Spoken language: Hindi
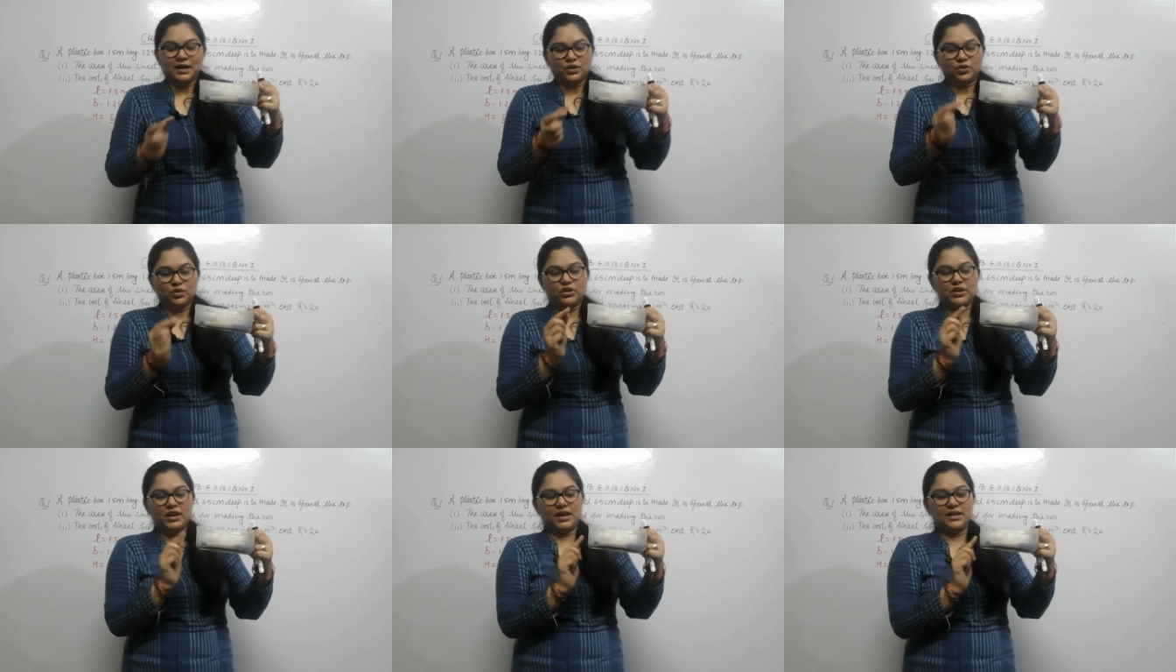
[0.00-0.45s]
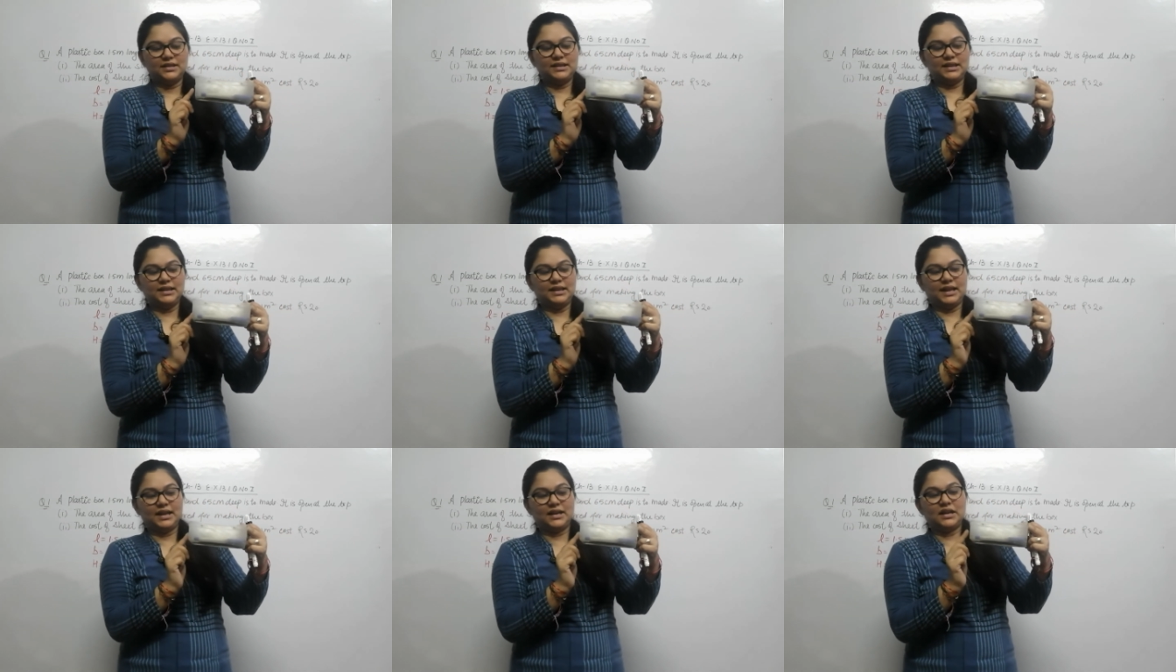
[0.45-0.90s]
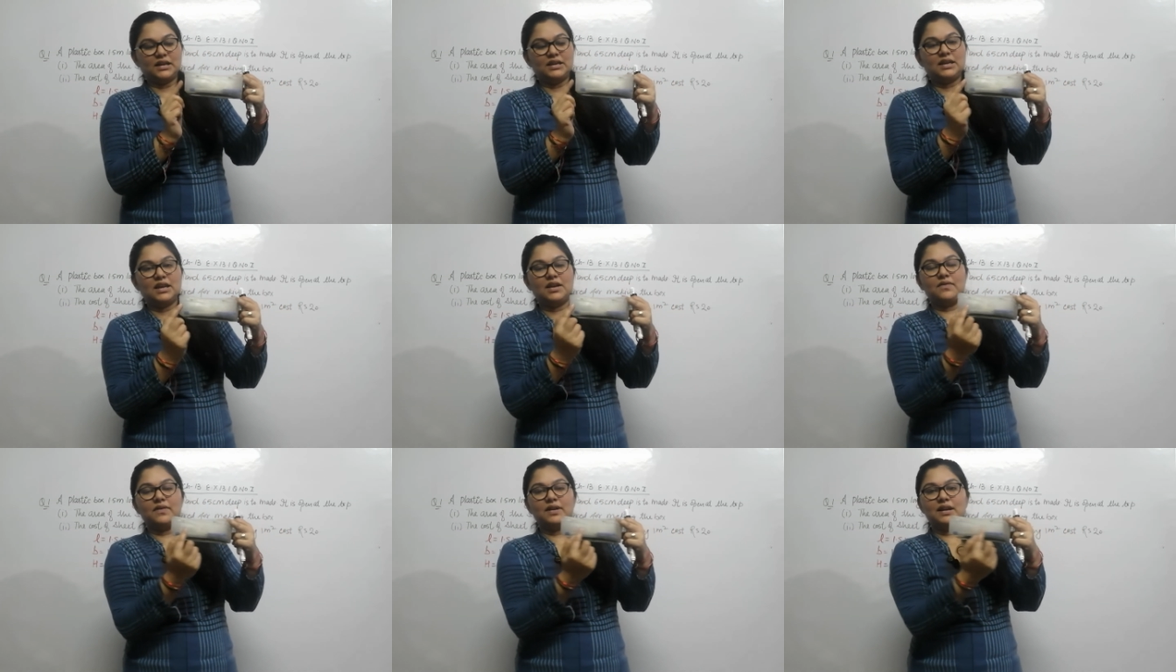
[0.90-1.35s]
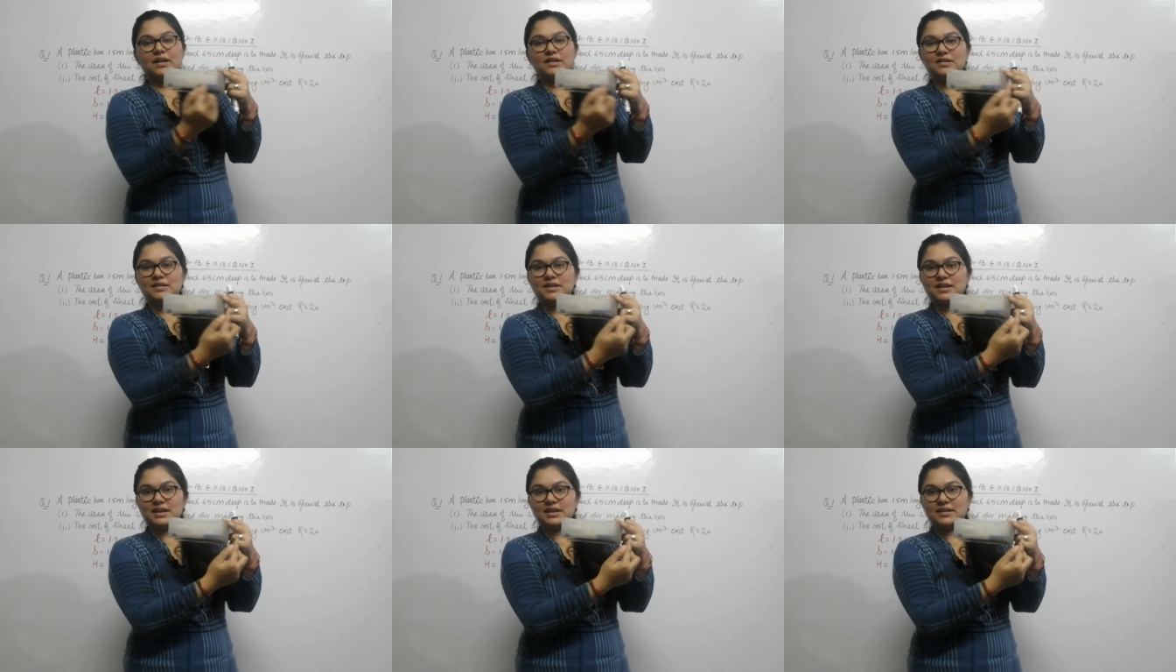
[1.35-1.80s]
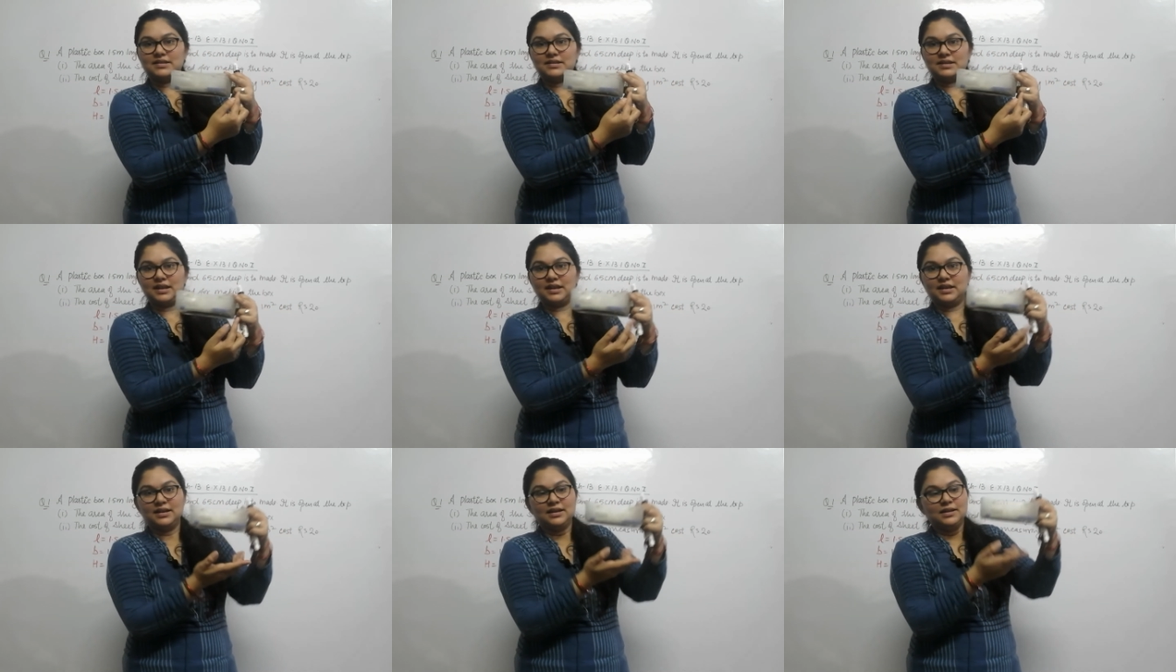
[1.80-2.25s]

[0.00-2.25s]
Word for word: तो ध्यान से देखना ये वाला सी एस से